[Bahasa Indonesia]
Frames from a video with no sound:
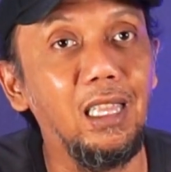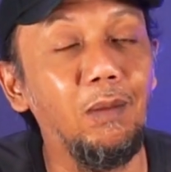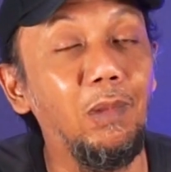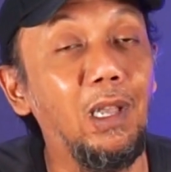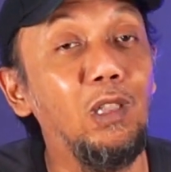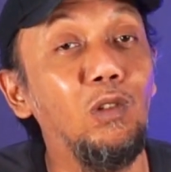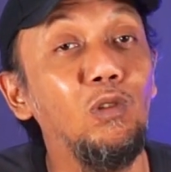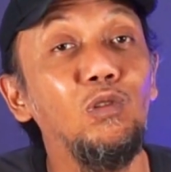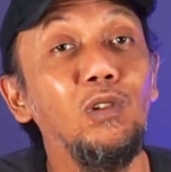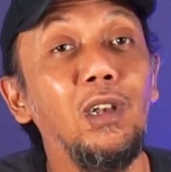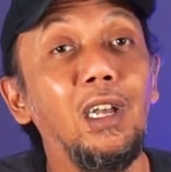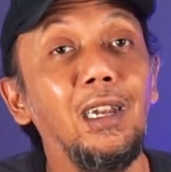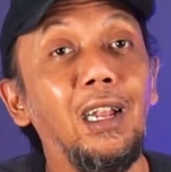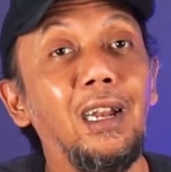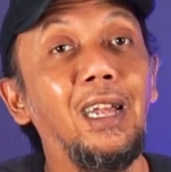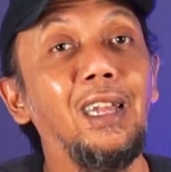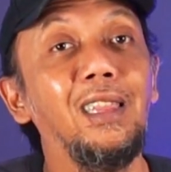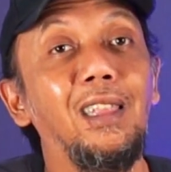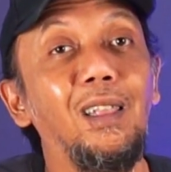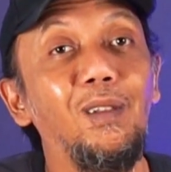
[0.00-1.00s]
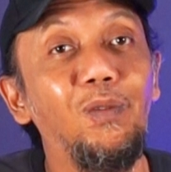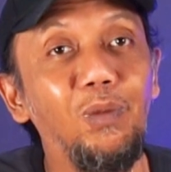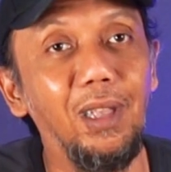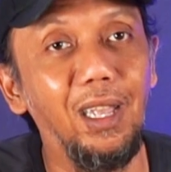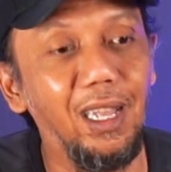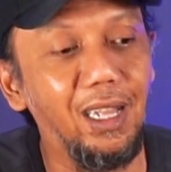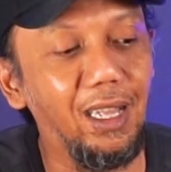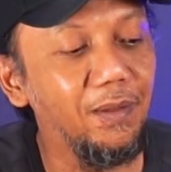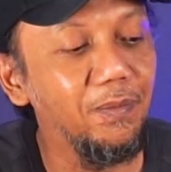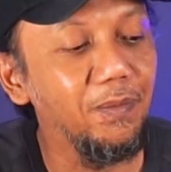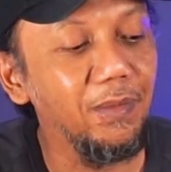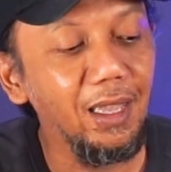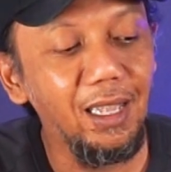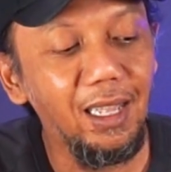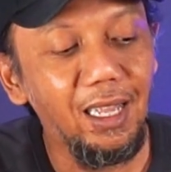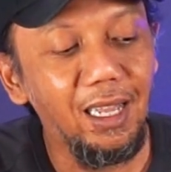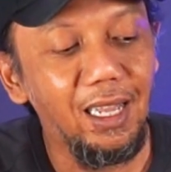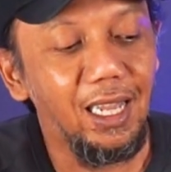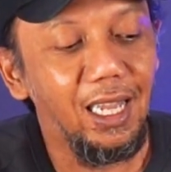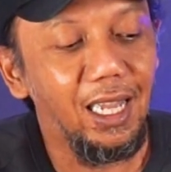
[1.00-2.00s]
tapi itu juga relatif ya.
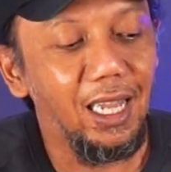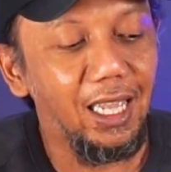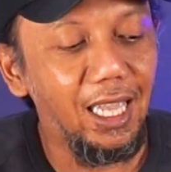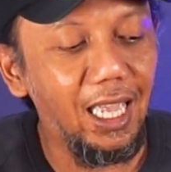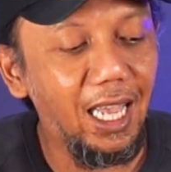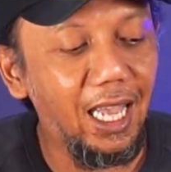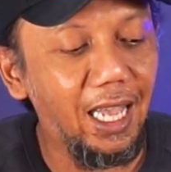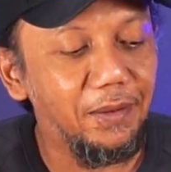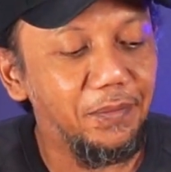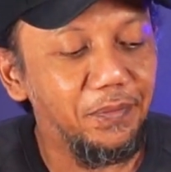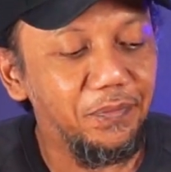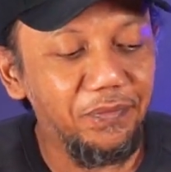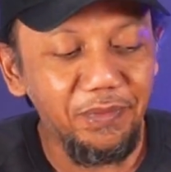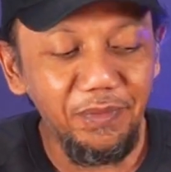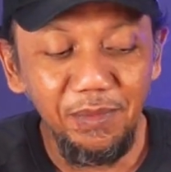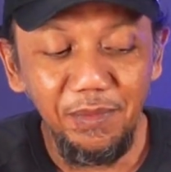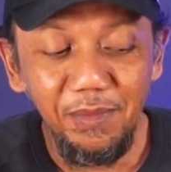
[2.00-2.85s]
Ya,